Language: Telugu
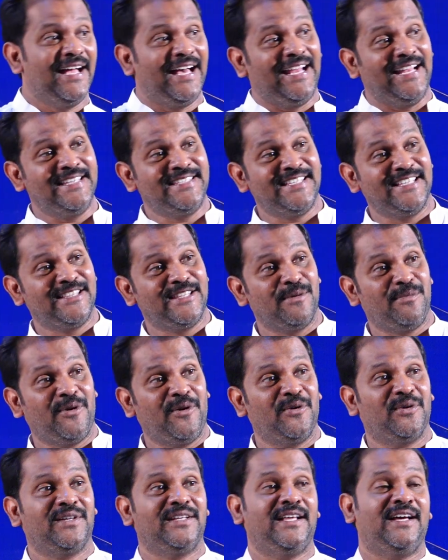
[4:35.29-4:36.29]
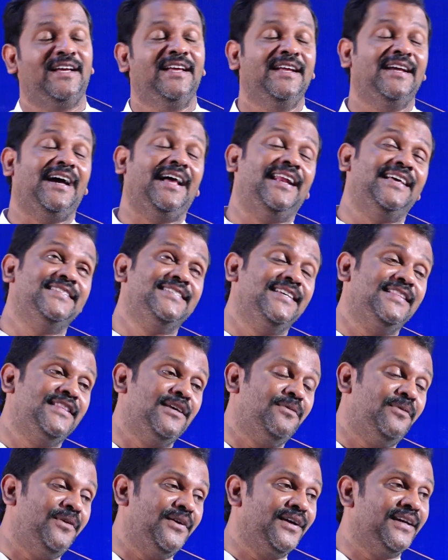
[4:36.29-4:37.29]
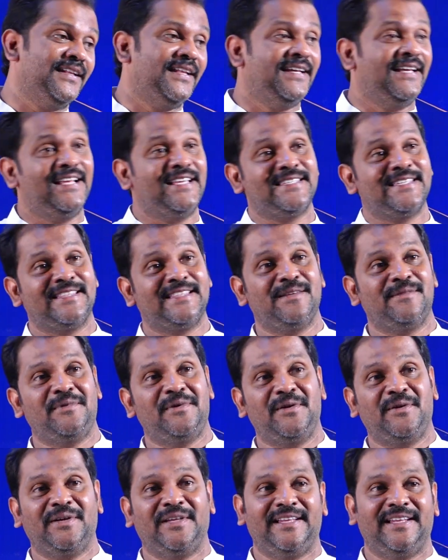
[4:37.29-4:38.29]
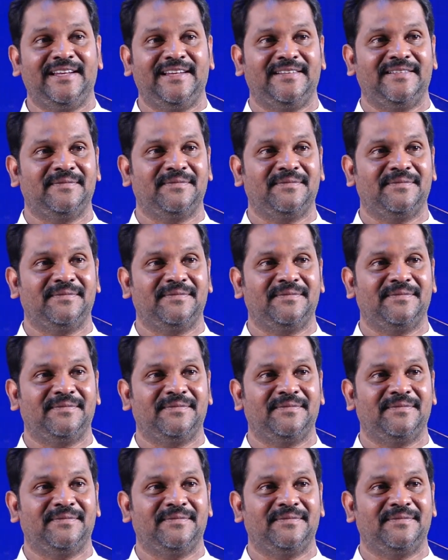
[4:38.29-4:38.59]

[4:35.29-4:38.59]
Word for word: అలా చేస్తే బాగుండు కదా అలా చేస్తే బాగుండు కదా ఇలా చేస్తే బాగుండు కదా